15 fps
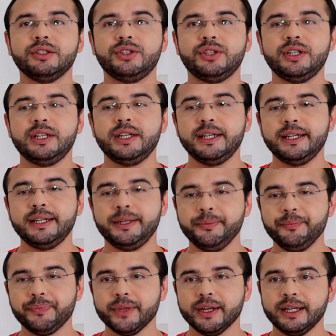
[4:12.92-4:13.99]
de
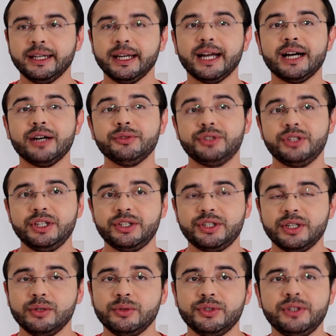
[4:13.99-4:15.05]
grau de
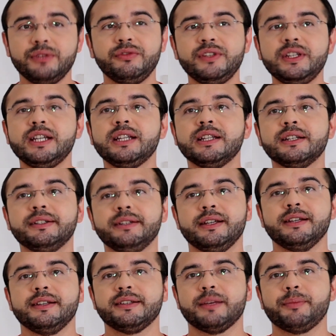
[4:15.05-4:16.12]
estilo de vida,
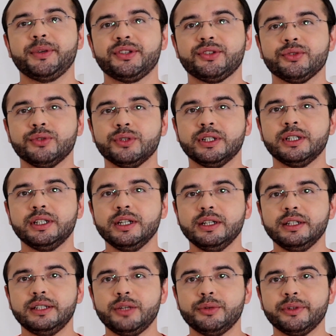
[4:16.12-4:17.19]
se a pessoa
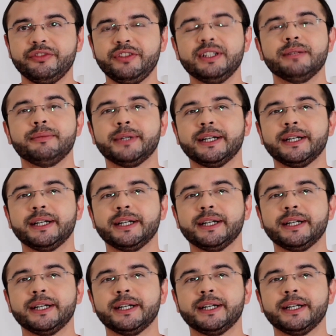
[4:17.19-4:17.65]
tem uma vida